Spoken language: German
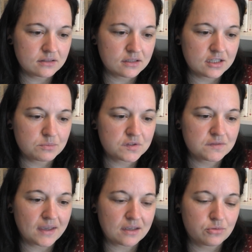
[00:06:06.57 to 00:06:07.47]
Ich muss
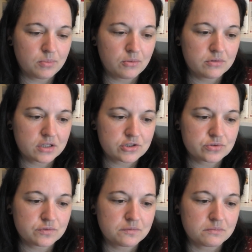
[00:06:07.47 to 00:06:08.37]
weg über 100
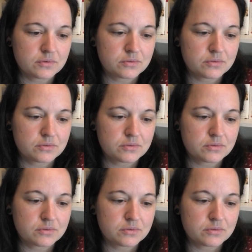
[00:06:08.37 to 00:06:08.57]
Stufen